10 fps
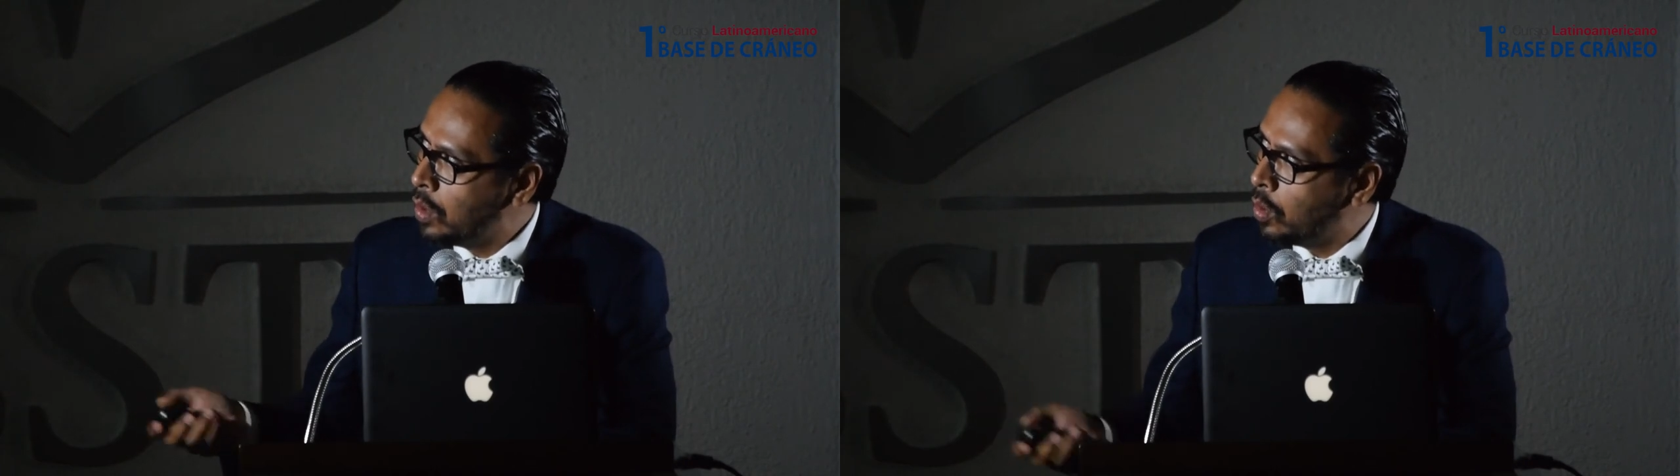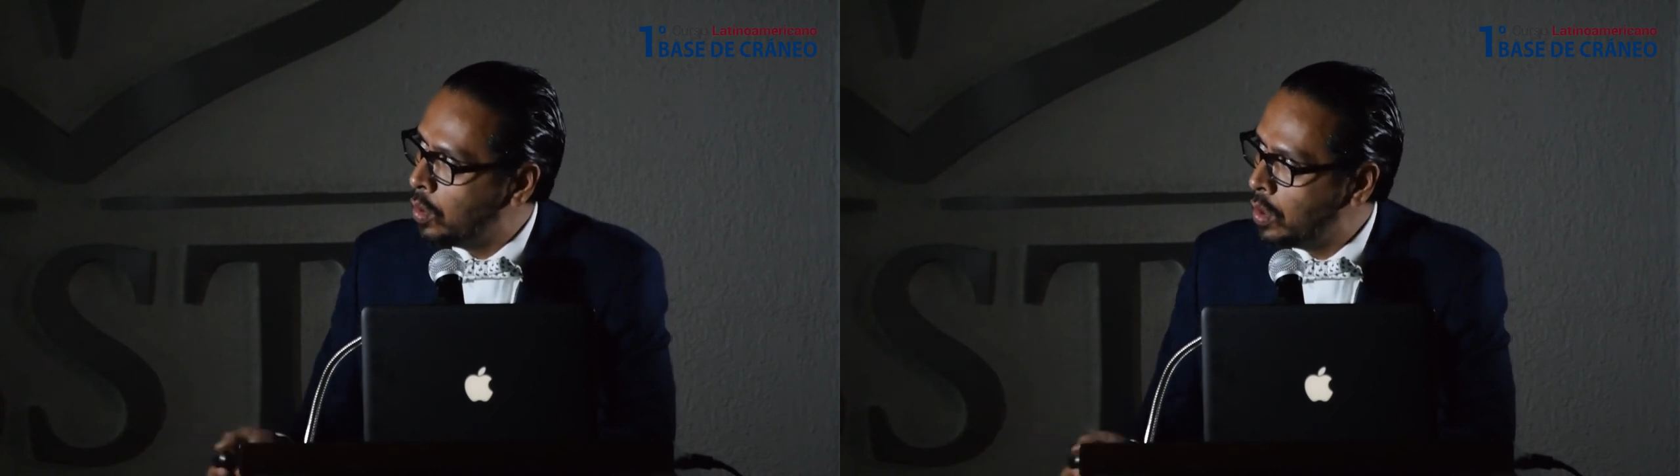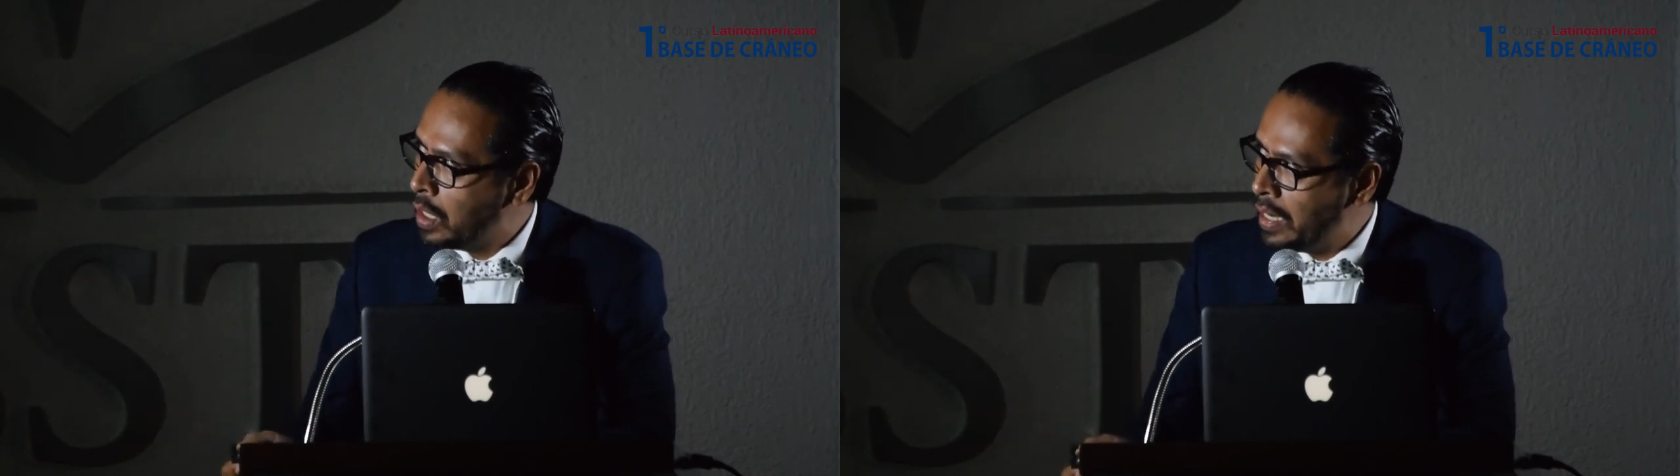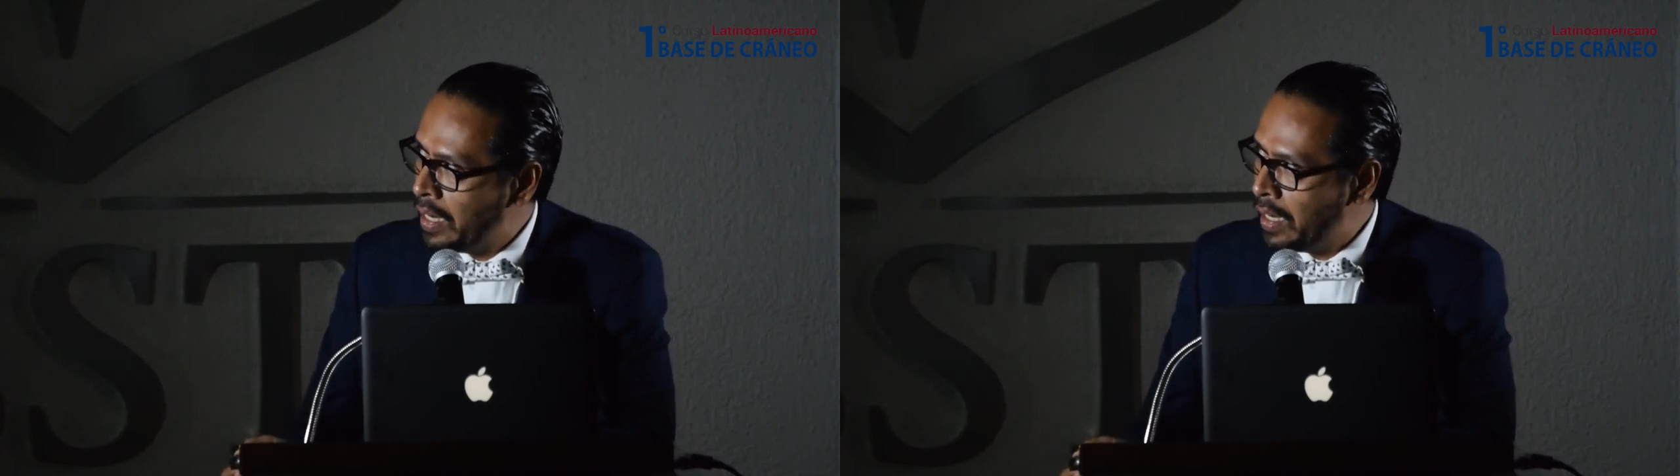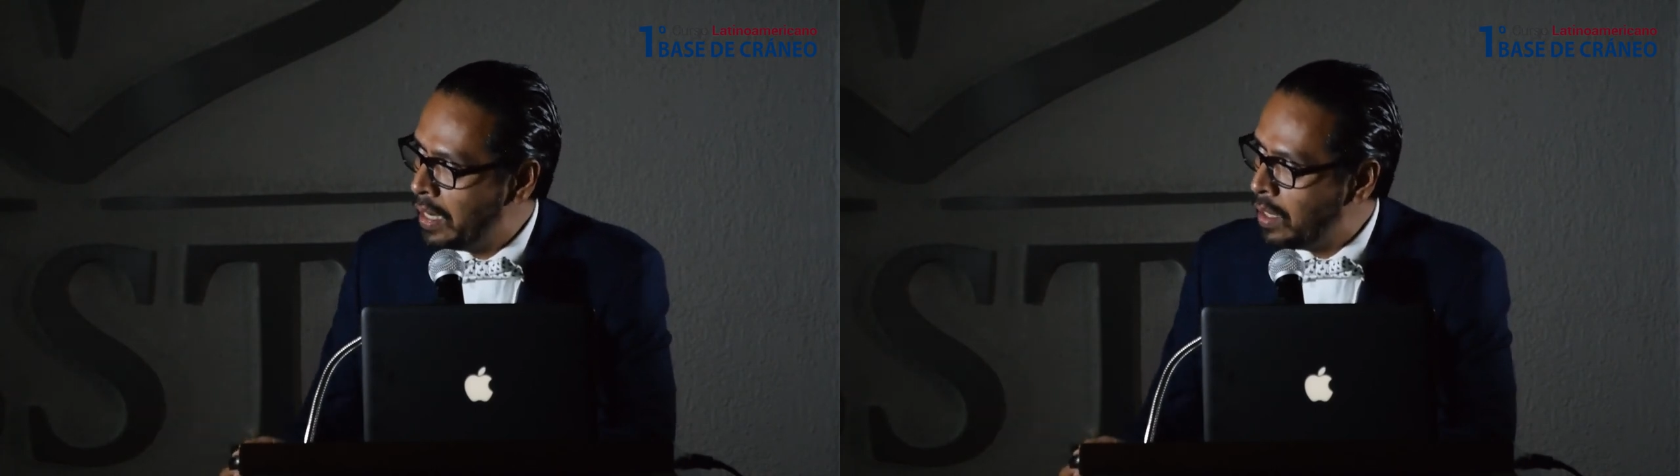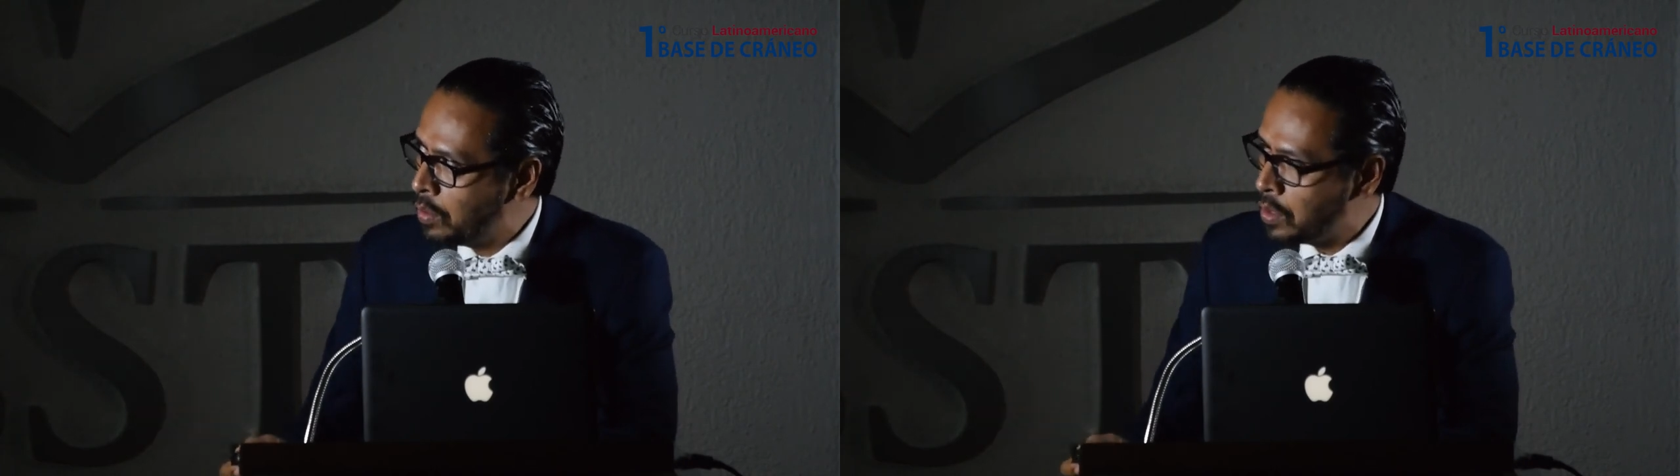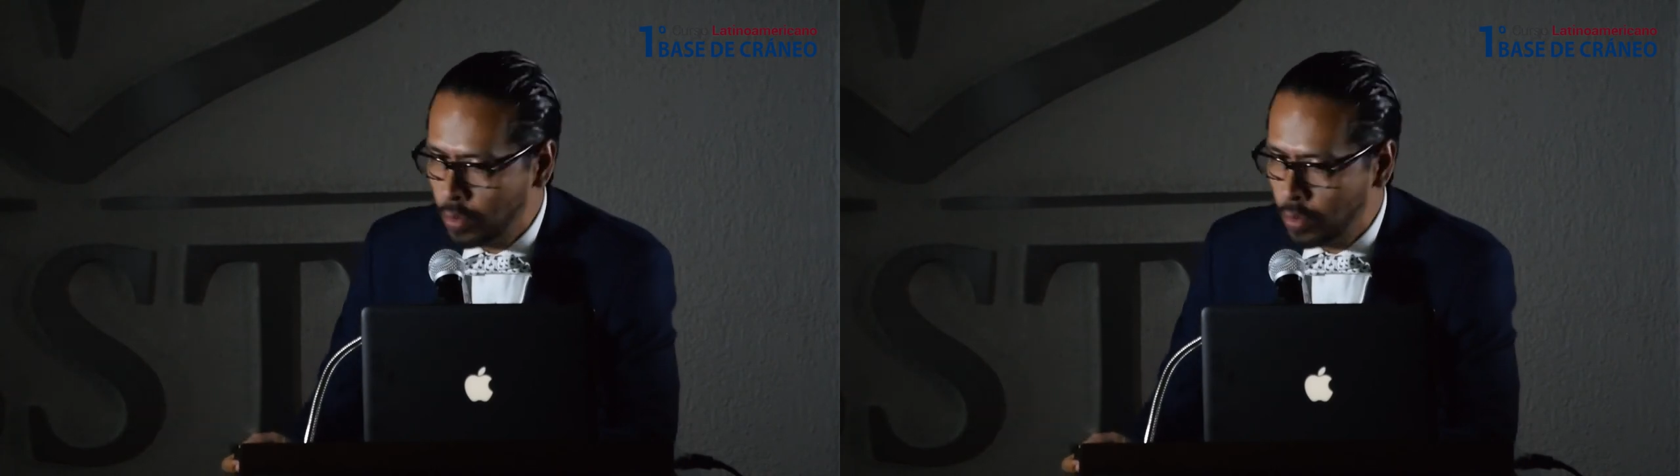con eh, los